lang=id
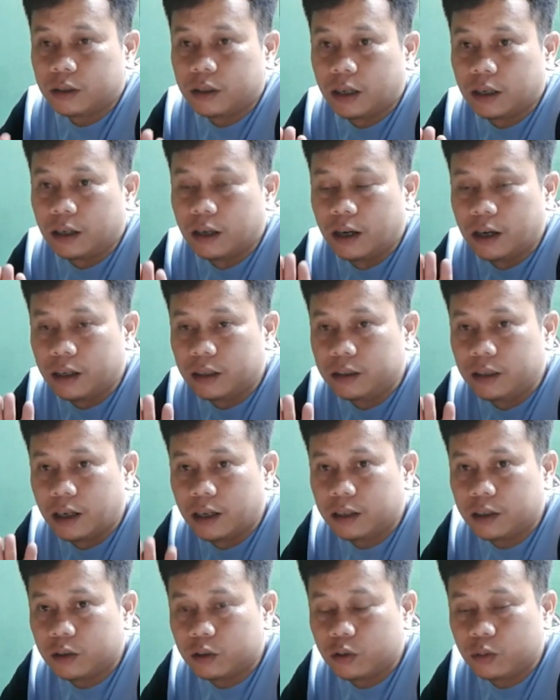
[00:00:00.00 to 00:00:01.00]
dan
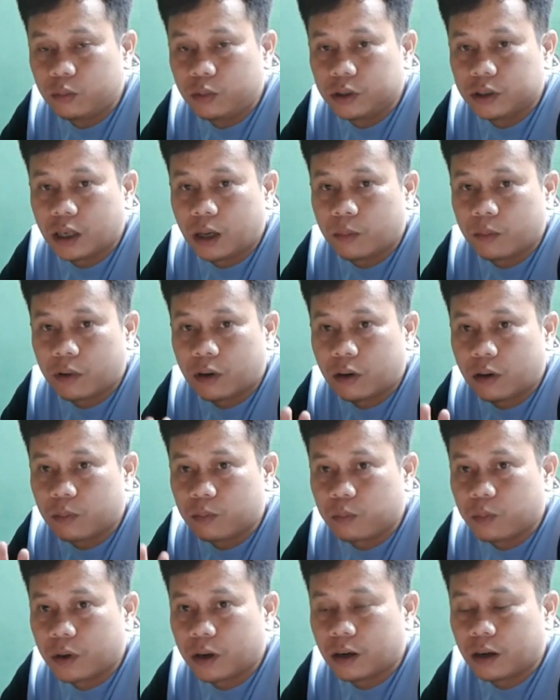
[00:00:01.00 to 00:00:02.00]
harian itu bisa
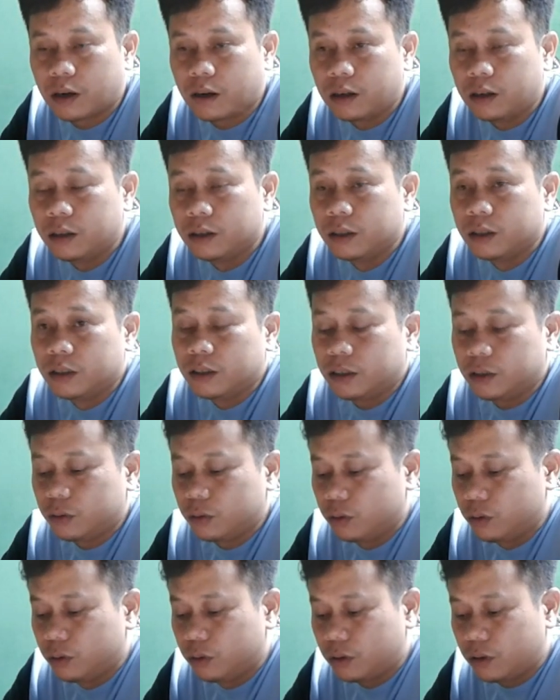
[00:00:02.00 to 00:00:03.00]
meropel
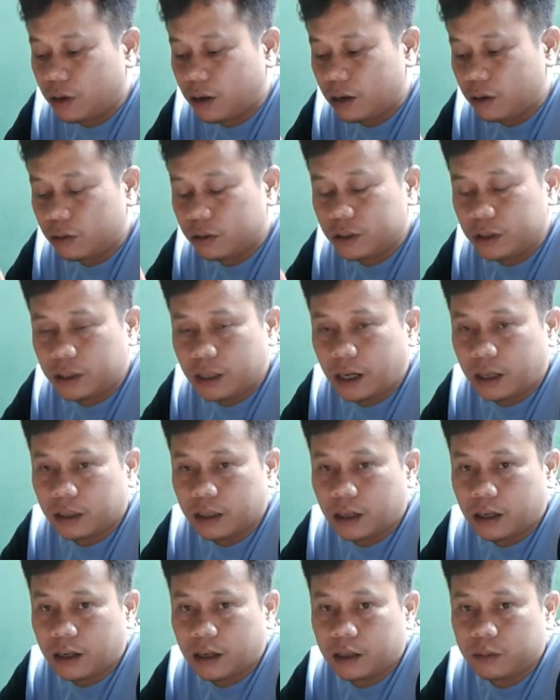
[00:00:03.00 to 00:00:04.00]
itu kalau di
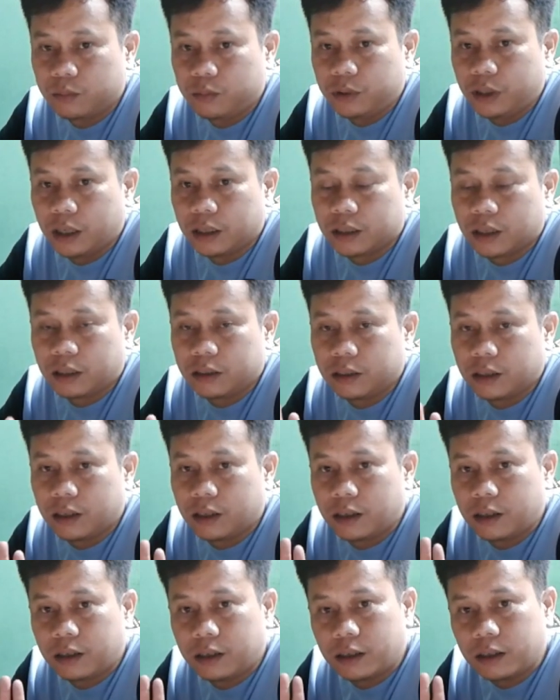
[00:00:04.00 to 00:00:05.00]
kantangan
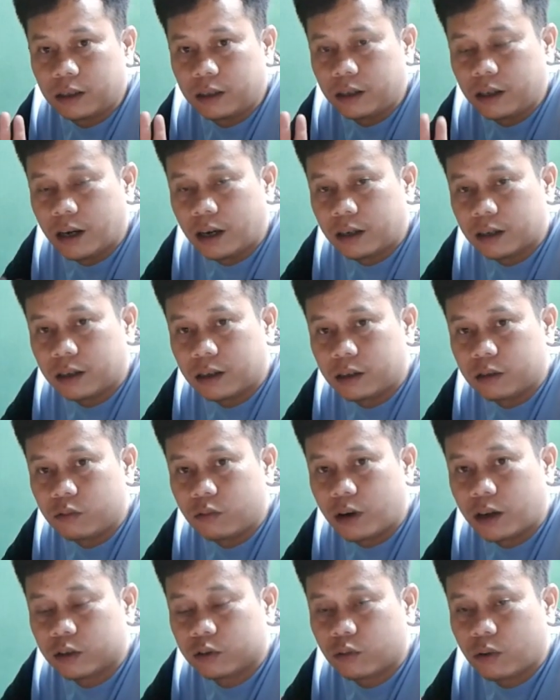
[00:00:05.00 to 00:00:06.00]
biasanya enggan
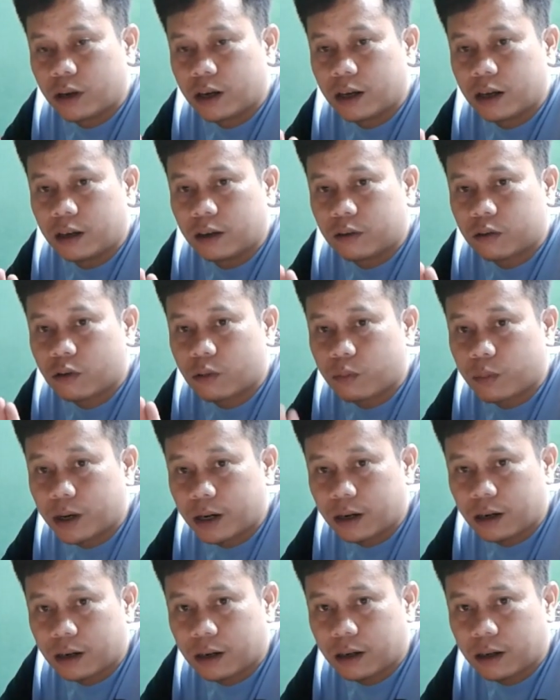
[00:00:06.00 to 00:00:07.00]
keluar suara
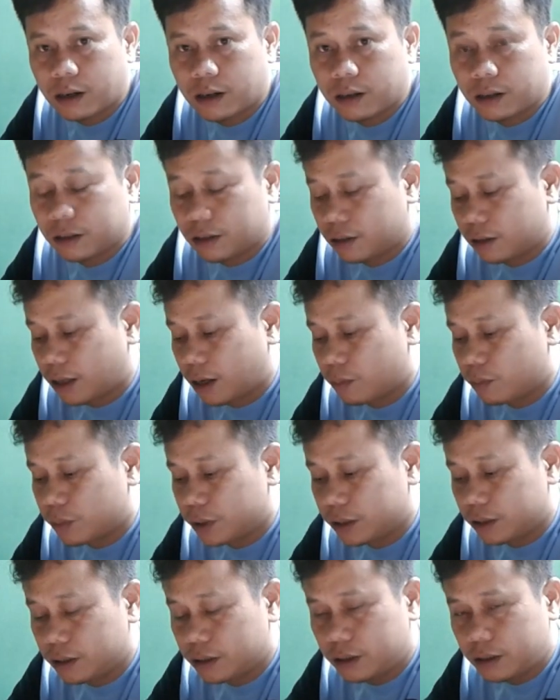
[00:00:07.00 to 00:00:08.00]
ropel
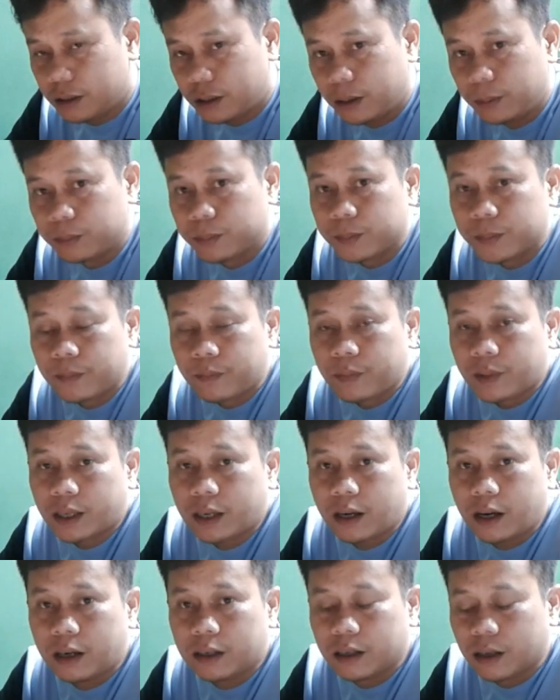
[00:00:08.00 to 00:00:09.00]
tetapi
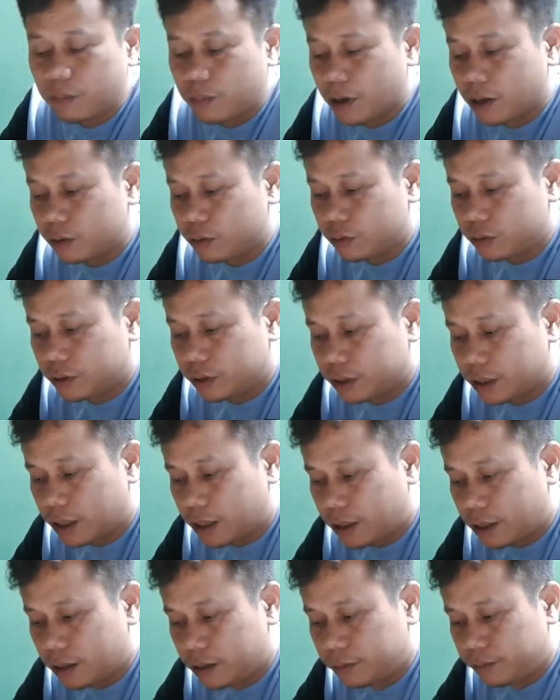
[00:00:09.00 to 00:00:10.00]
ada
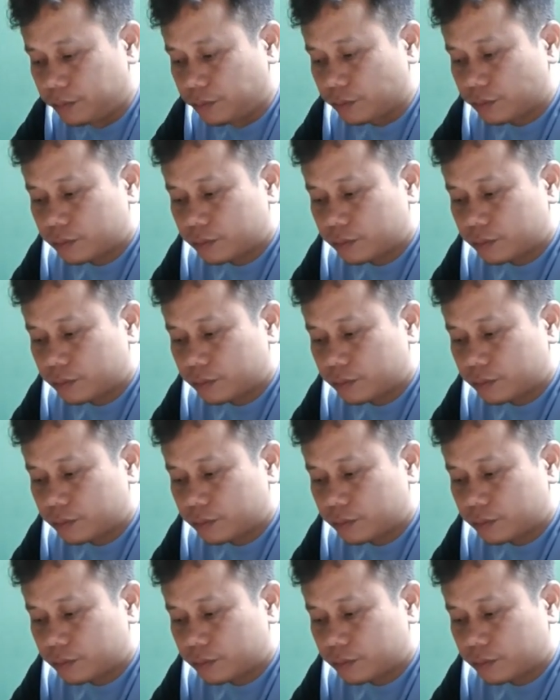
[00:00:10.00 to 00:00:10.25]
bagusnya